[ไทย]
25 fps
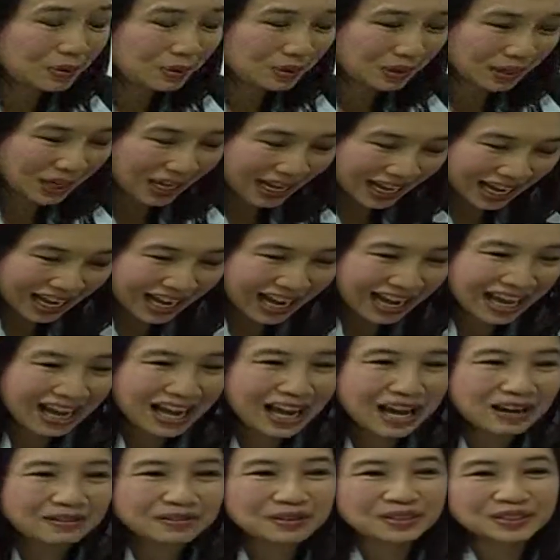ผู้สูงอายุ
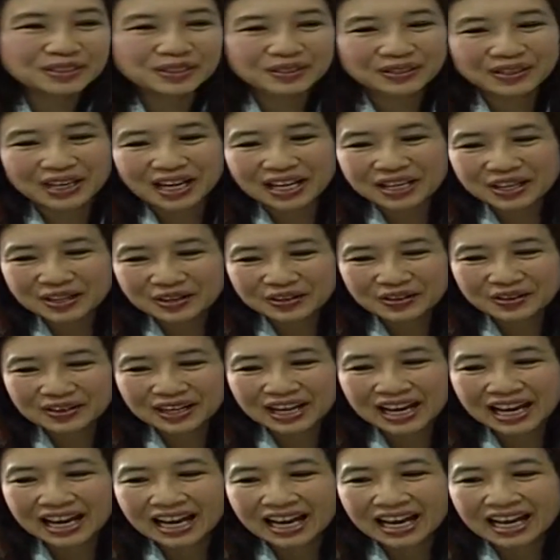ผู้สูงอายุ
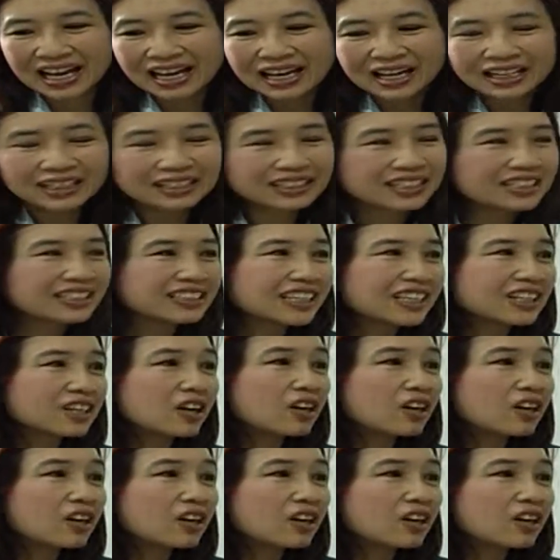นะคะจริง